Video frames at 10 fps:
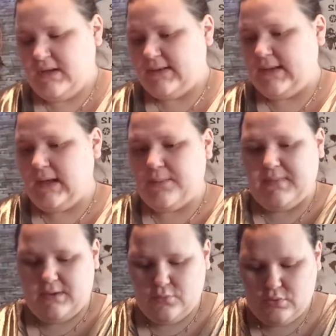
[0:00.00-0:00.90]
Dann haben
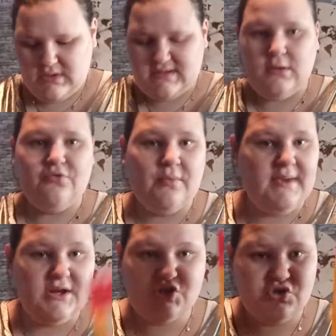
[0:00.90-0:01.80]
meine Hundis auch vom
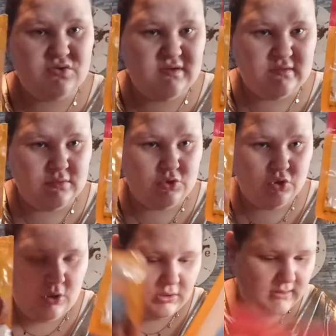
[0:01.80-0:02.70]
Action diese
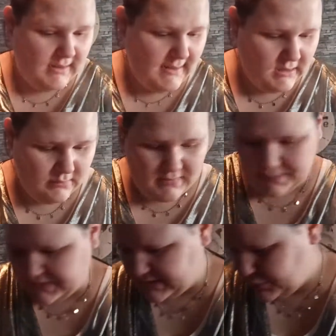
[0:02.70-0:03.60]
Knochen da leer gemacht
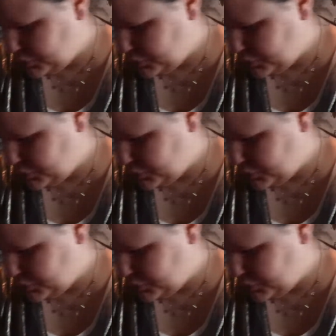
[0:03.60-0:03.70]
mit dem